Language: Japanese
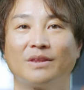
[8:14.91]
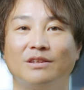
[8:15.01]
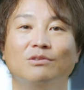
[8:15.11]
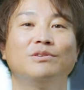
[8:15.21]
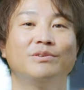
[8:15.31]

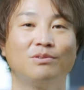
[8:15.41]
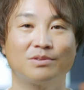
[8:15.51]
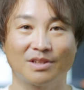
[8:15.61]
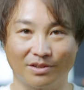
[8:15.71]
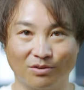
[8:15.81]
日本旅
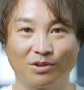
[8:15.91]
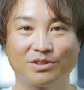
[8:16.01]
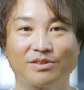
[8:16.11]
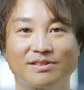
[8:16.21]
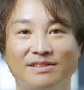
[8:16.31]
行さんの
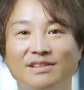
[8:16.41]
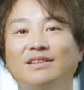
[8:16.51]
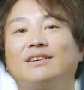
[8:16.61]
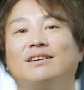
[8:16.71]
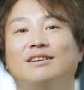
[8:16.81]
星空撮
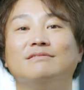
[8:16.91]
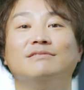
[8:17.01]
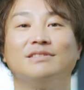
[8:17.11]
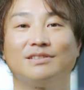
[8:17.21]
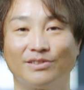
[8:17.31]
影会がある
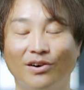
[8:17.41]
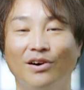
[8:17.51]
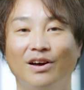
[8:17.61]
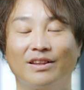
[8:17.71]
んですよ。